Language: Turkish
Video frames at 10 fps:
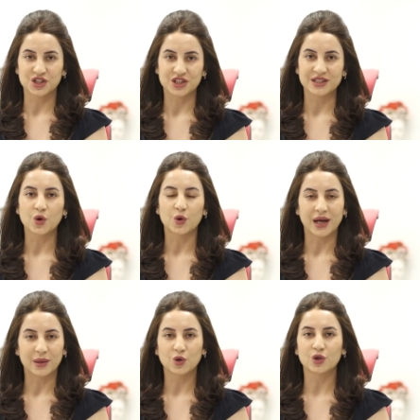için
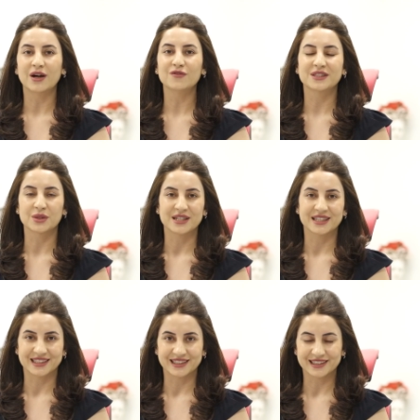önemli olan vitamin
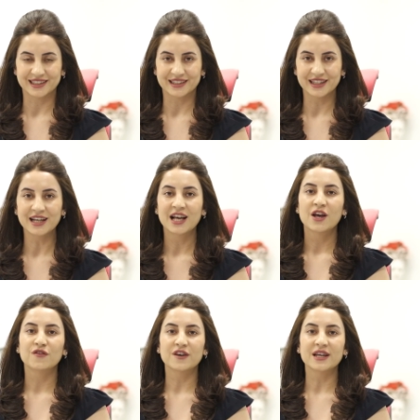eksiklikleri
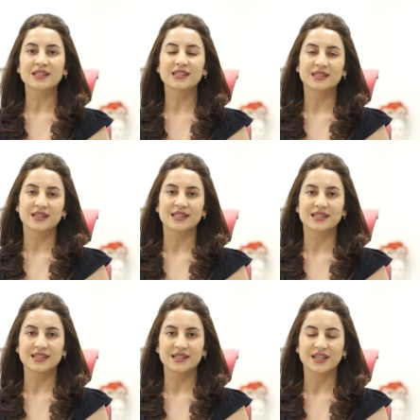ve
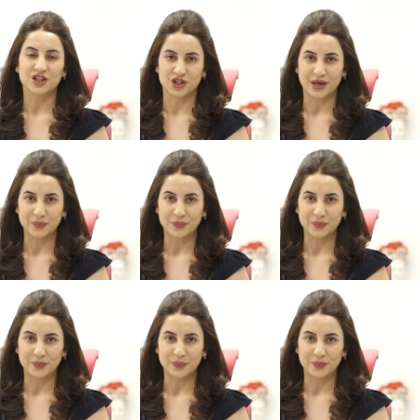stresli yaşam.